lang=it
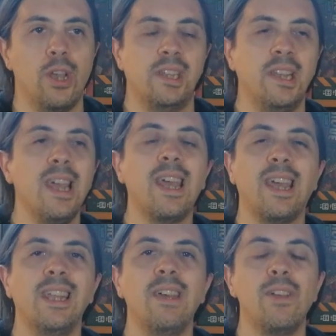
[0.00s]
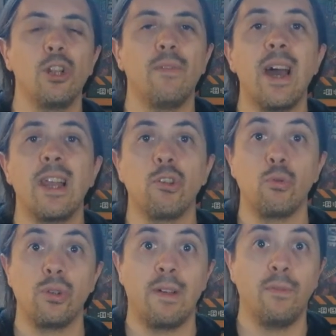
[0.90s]
cioè sei te che devi trovare la
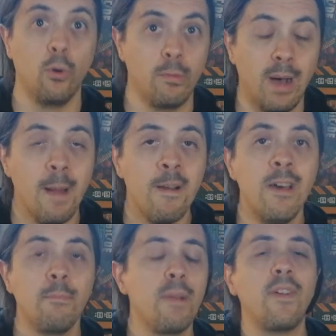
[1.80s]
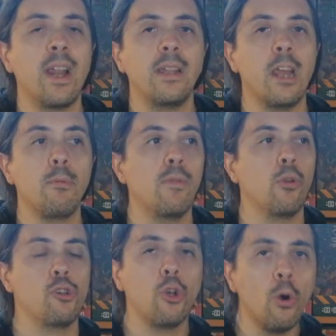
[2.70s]
giusta forma per farla andare più
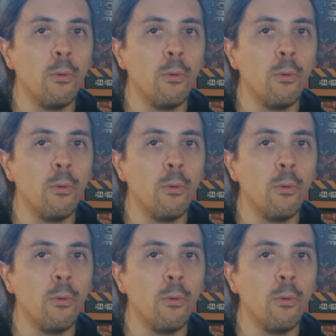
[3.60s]
veloce.